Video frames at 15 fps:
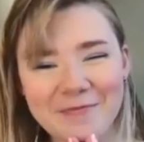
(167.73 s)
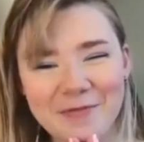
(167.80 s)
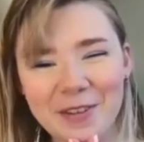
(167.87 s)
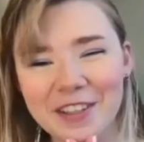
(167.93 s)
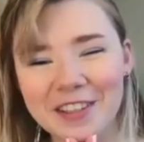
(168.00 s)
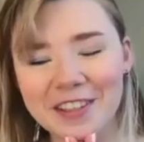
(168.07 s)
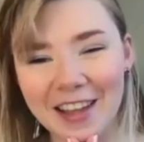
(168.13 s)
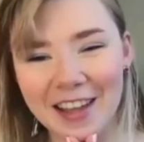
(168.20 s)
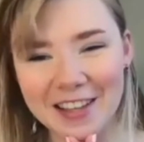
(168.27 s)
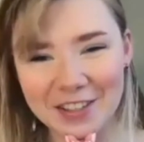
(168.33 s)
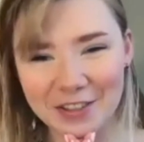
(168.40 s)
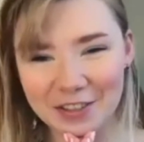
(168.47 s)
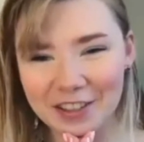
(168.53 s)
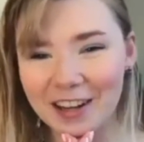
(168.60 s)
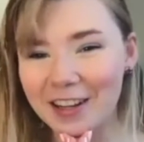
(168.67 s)
potete
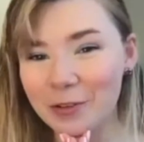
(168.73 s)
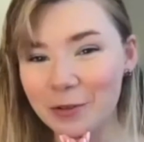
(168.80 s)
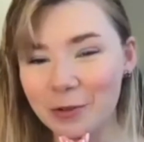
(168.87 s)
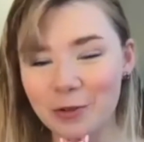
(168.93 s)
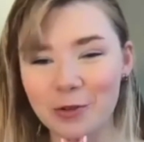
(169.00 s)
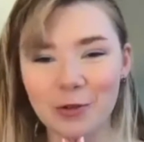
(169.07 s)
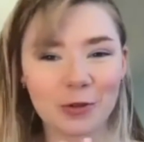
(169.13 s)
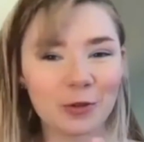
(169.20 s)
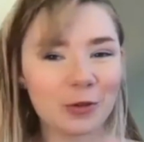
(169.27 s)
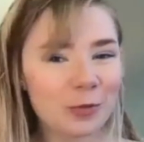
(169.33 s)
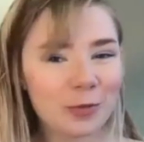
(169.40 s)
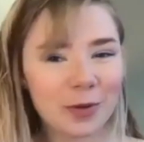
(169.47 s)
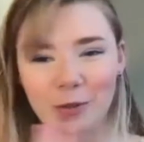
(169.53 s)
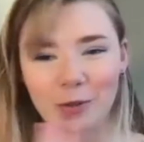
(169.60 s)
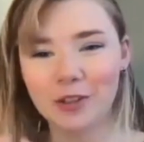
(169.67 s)
ascoltare tutto su
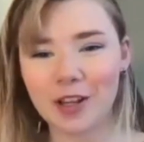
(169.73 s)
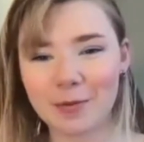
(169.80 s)
YouTube e tutte le